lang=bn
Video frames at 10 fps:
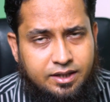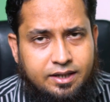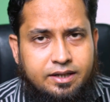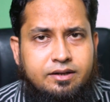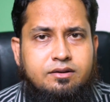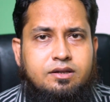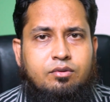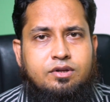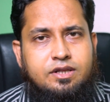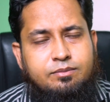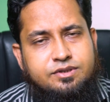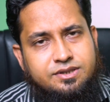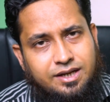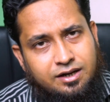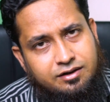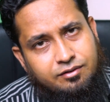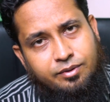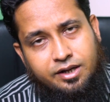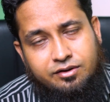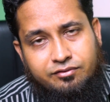দেখেন তাহলে দেখবেন যে
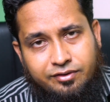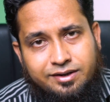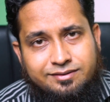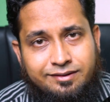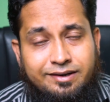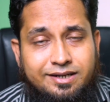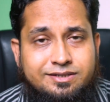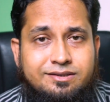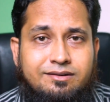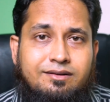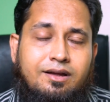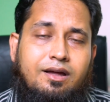আলট্রাভায়োলেট রেডিয়েশন